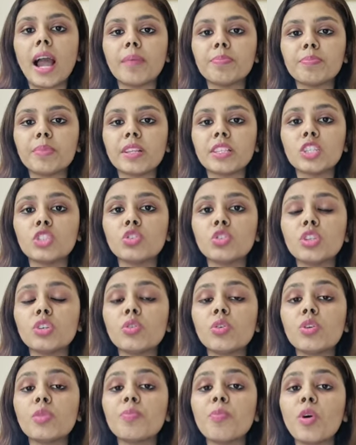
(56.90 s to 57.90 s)
আপনাদের যদি
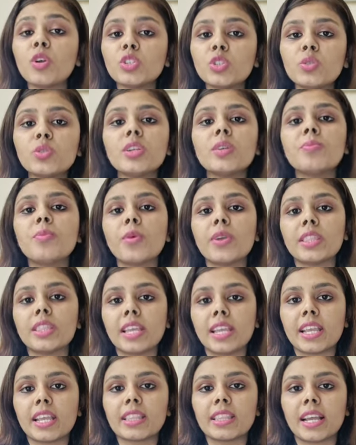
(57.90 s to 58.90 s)
কোনো পছন্দের বই
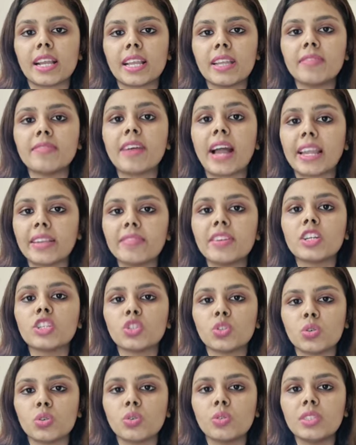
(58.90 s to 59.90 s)
থেকে থাকে ভাইবার
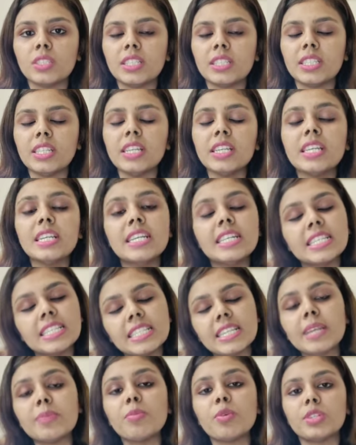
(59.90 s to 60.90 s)
জন্য যেটি
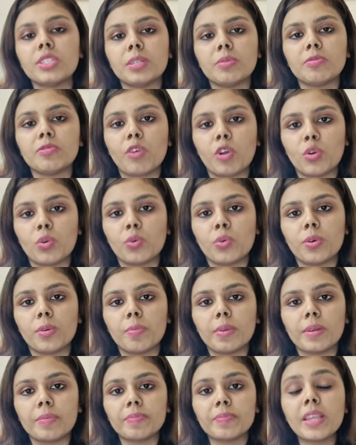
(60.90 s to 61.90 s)
সেই বইটি ফলো
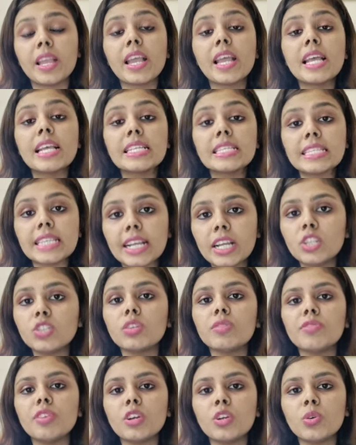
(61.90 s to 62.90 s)
করবেন সেকেন্ড
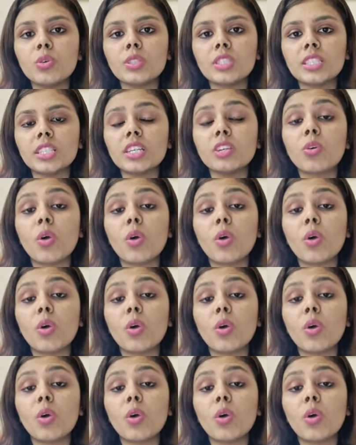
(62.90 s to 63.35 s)
অফ অল হচ্ছে